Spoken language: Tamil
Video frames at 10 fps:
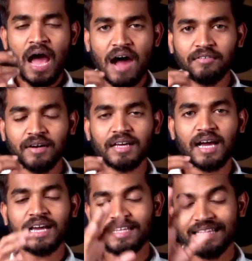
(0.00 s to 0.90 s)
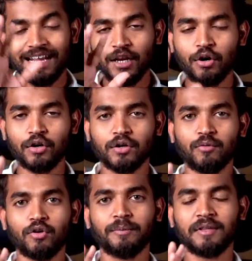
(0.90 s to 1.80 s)
அவங்களுக்காக இது
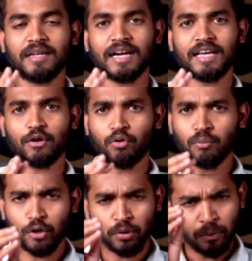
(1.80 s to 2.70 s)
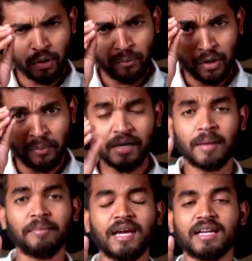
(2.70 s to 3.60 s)
எல்லோருக்கும் கொடுப்பது கிடையாது ரொம்ப ரொம்ப ரொம்ப ரொம்ப
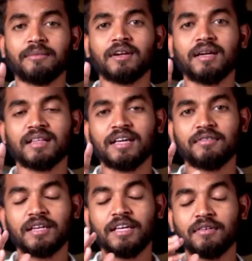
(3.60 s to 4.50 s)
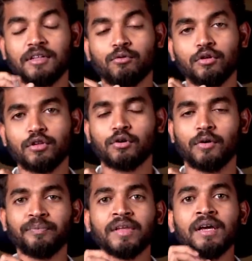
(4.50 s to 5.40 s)
கம்மியான நபர்களுக்கு தான் இது வரைக்கும் வந்து
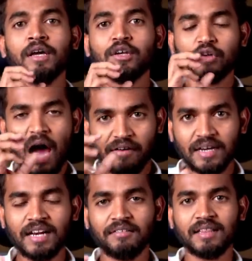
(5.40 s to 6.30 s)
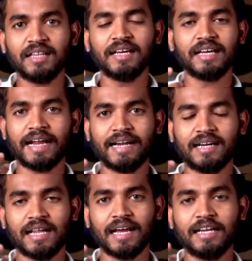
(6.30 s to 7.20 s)
கொடுத்துருக்கோம் ஸோ அவர்கள் வந்து
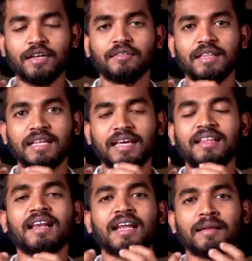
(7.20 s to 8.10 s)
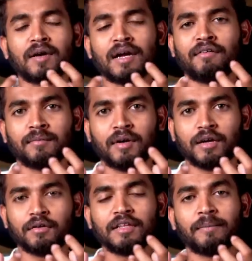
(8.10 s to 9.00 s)
கேட்டுக்கிட்டாங்க இன்னும் வந்து எதுலெல்லாம் நம்ம கவனமாக
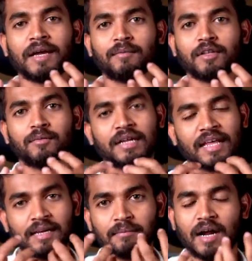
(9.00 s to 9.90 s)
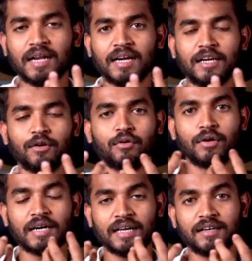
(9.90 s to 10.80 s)
இருக்கணும் இதை பயன்படுத்தும் போது நிறைய மாற்றங்கள்
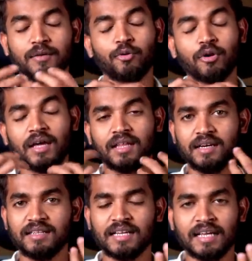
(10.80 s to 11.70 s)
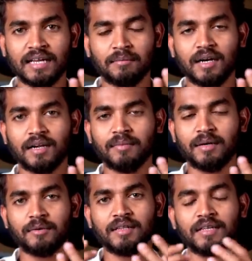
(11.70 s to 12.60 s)
எங்களுக்குள்ள நடக்குது பொருளாதார ரீதியாக நிறைய மாற்றம்
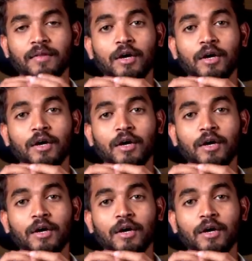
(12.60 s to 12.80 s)
ஏற்படுது